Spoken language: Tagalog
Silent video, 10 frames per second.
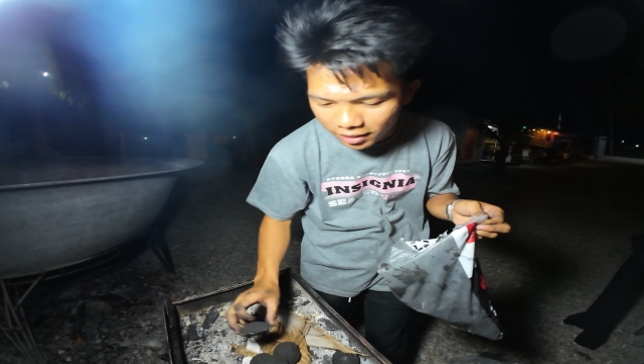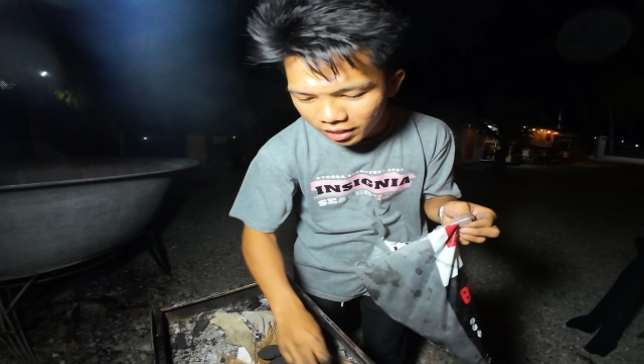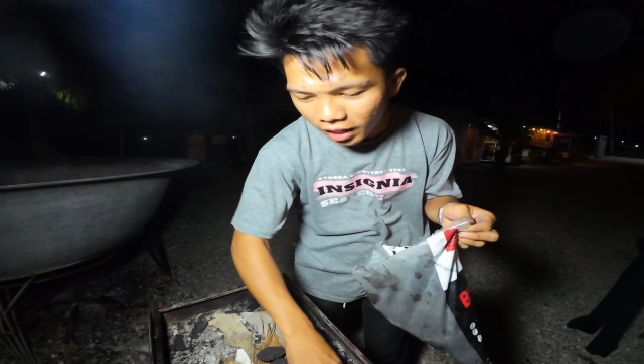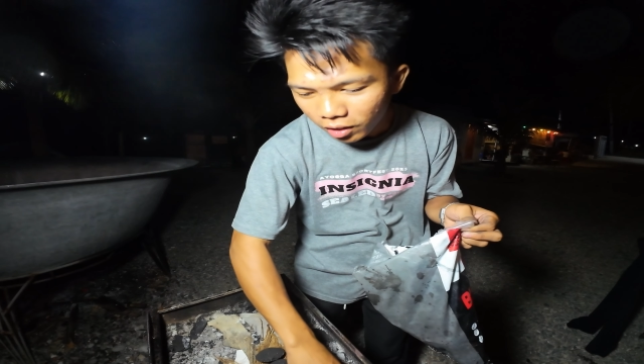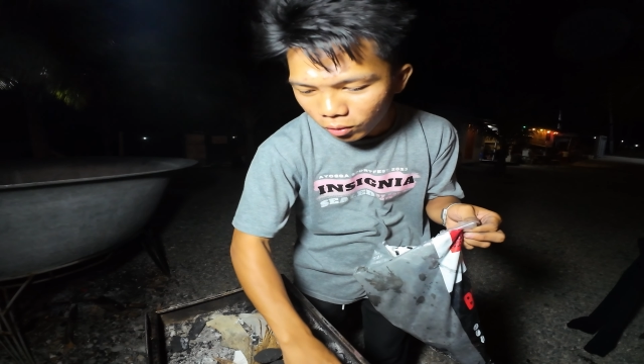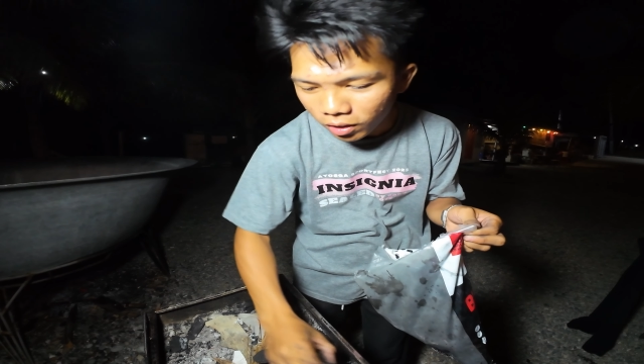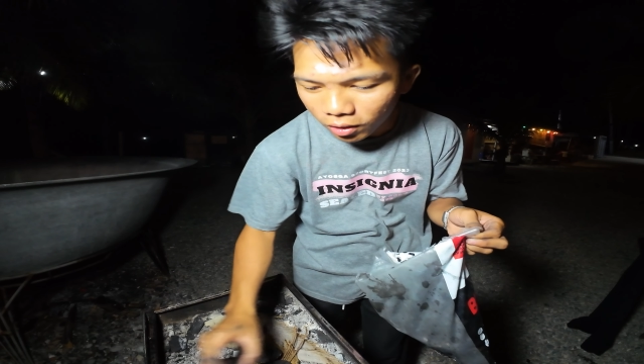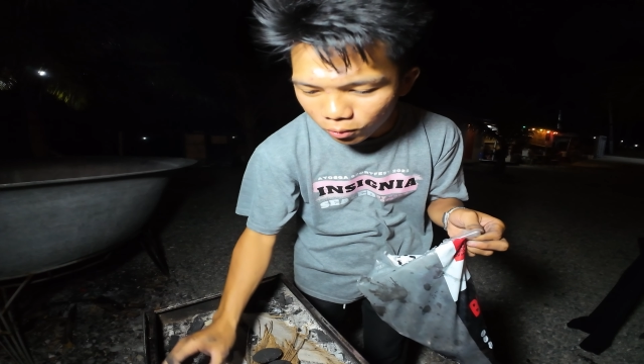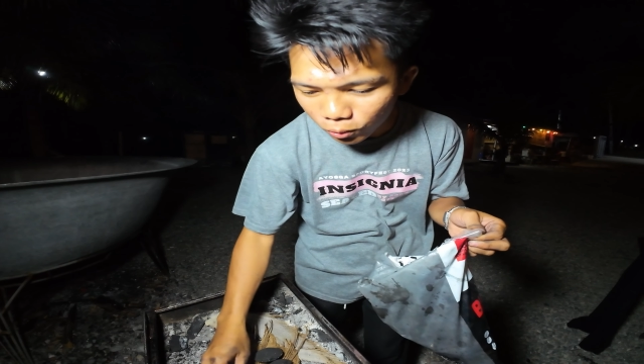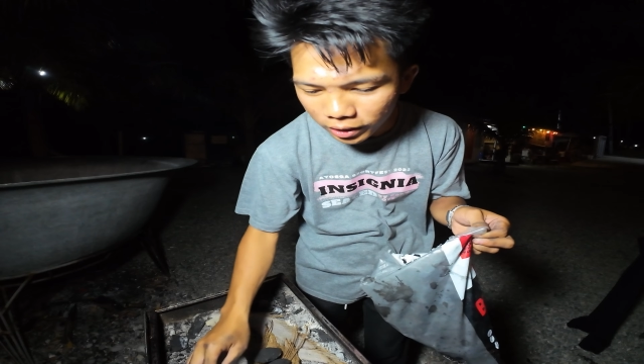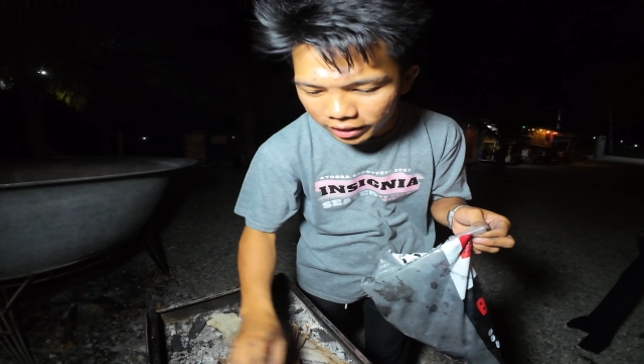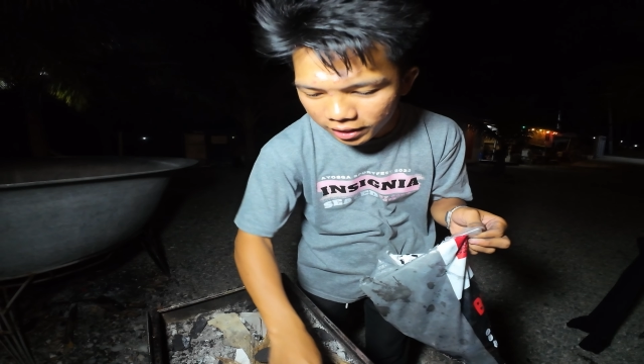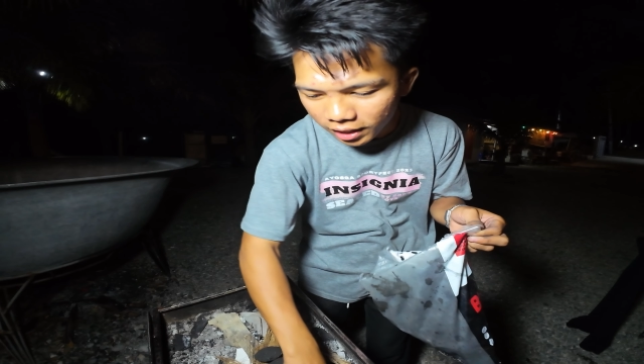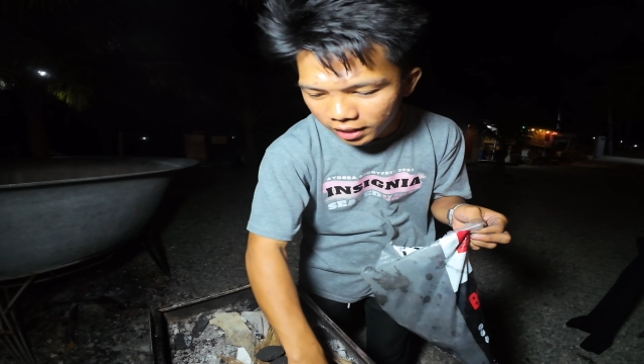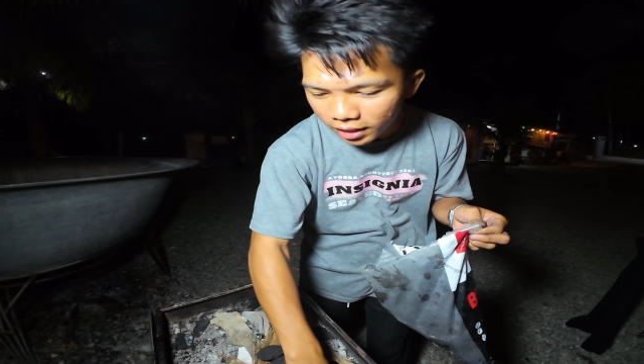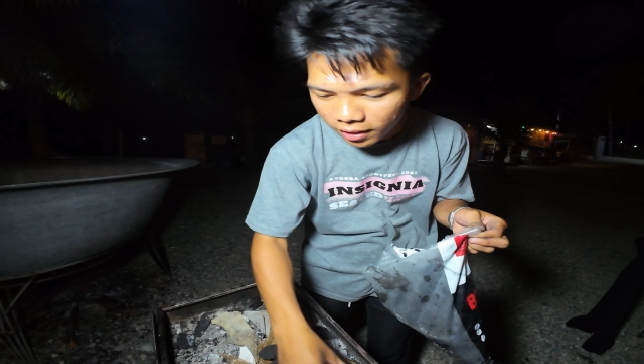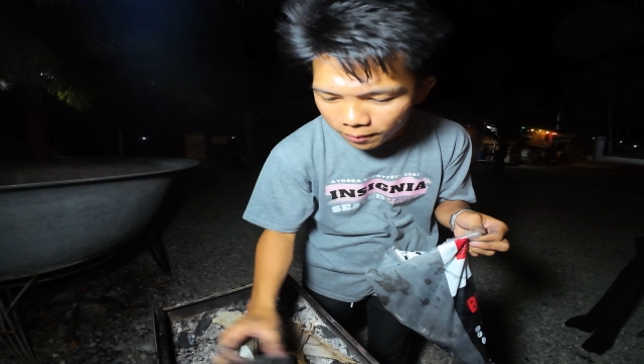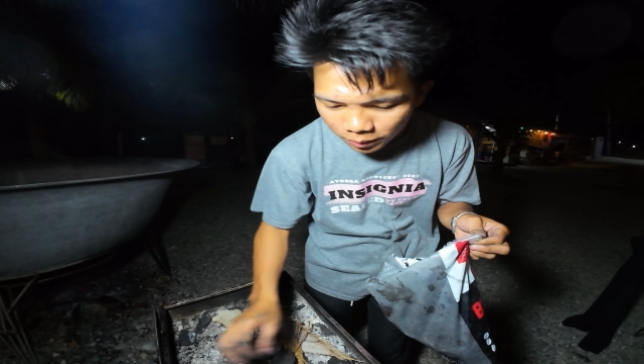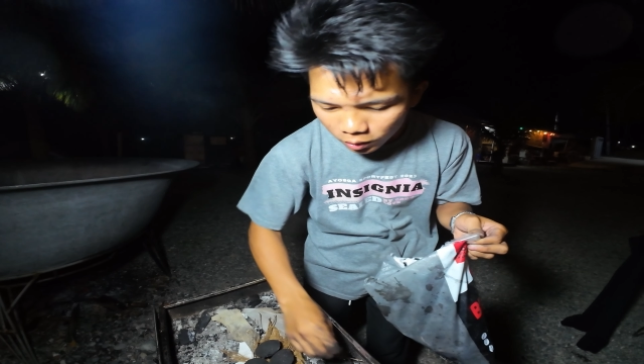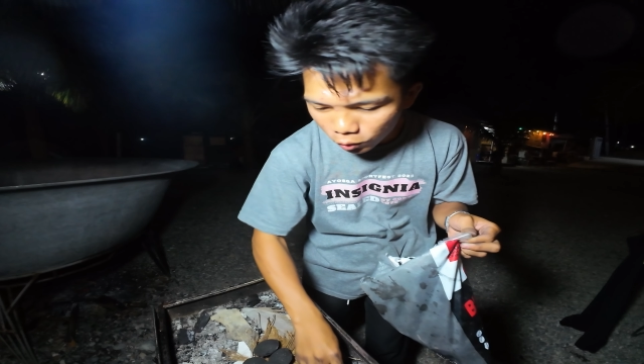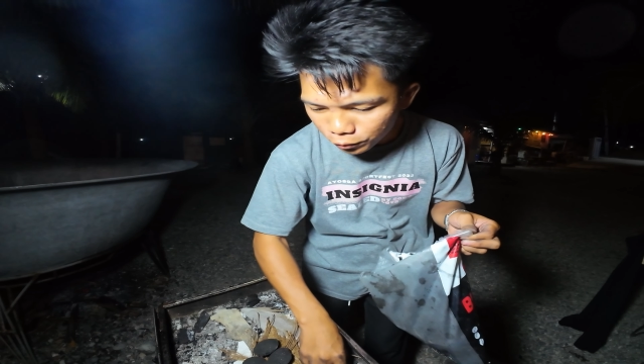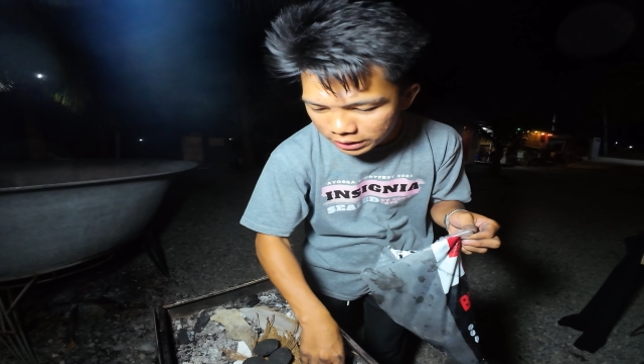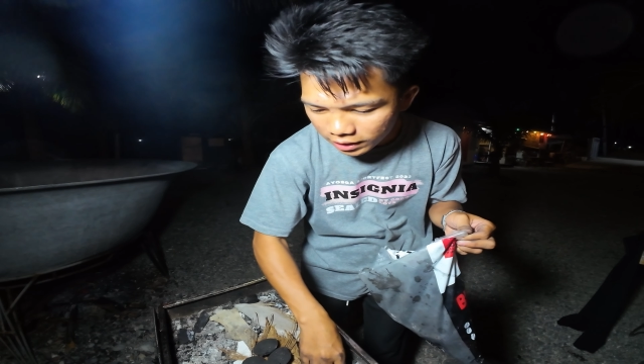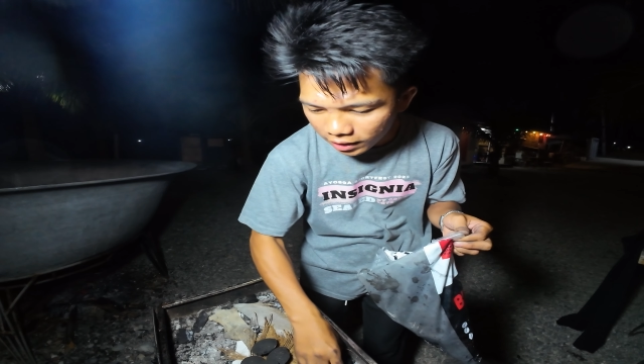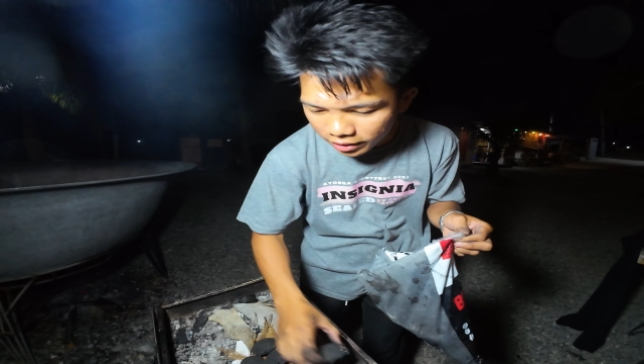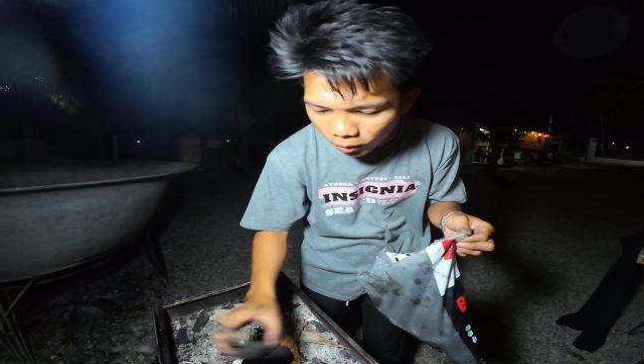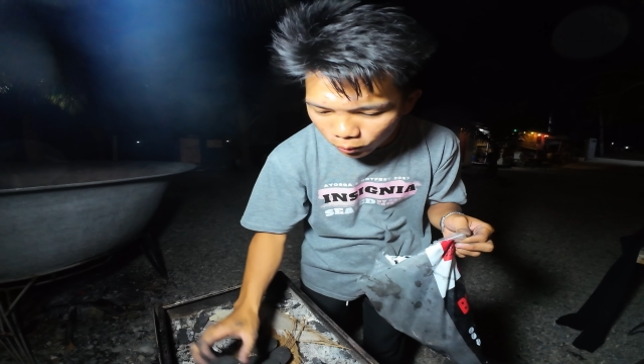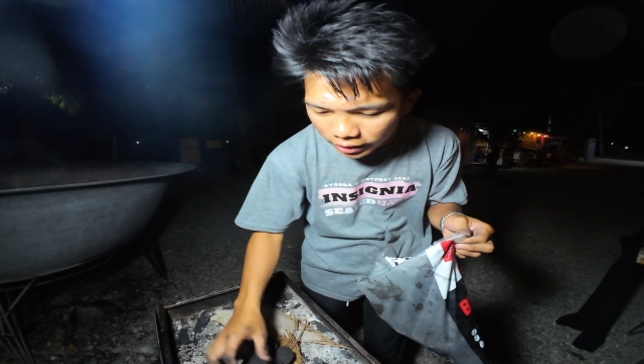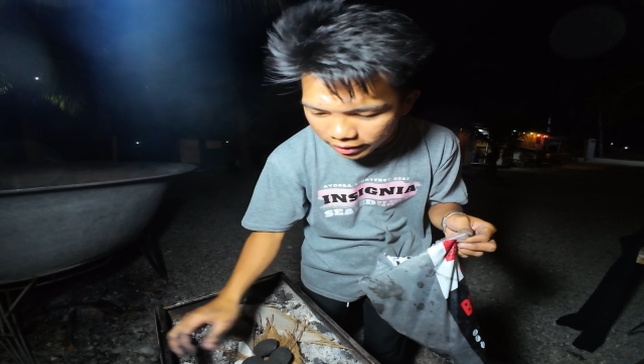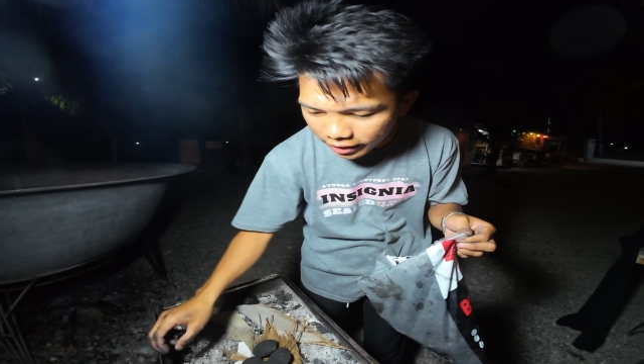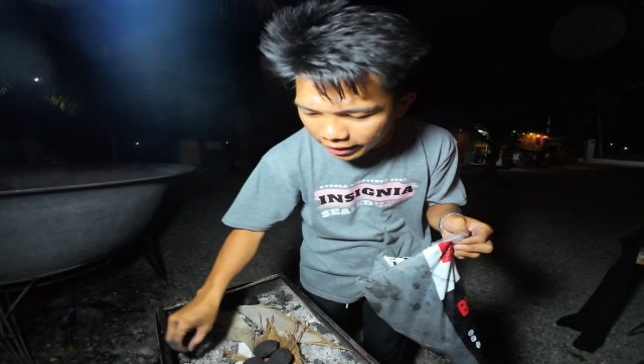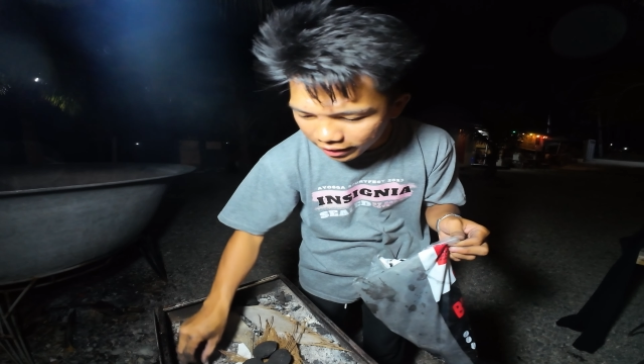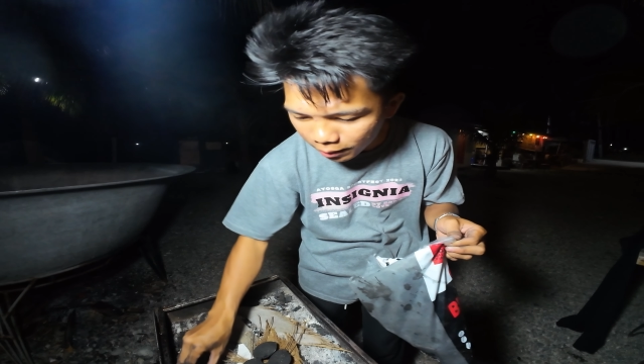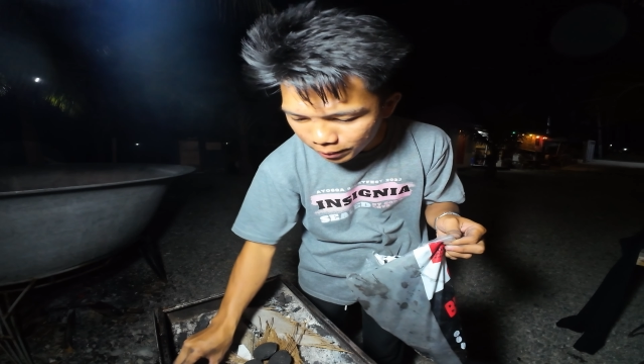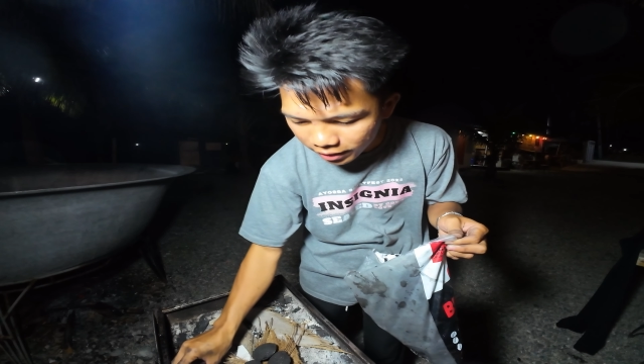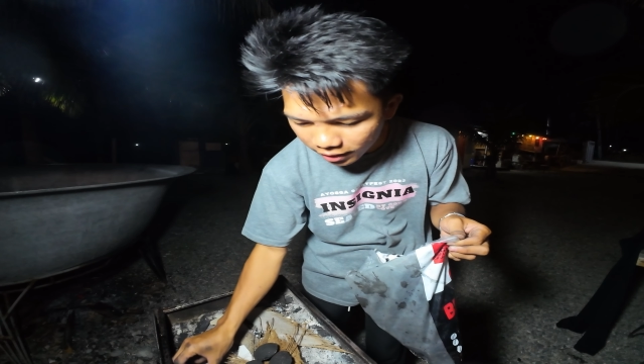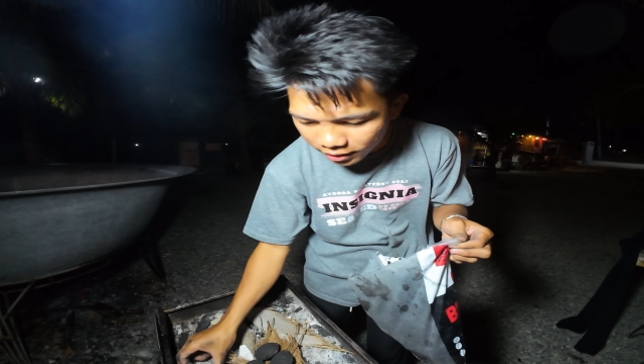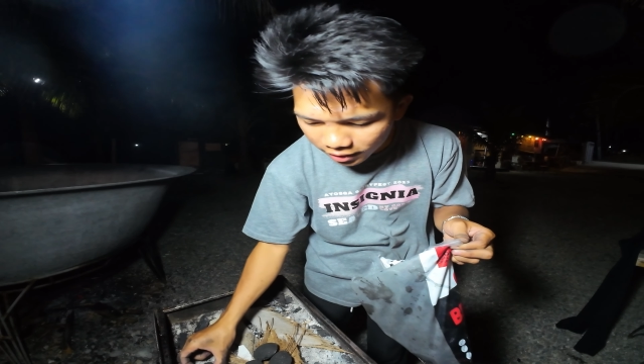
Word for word: Kaya ito ang uling na official na uling na ginagamit ng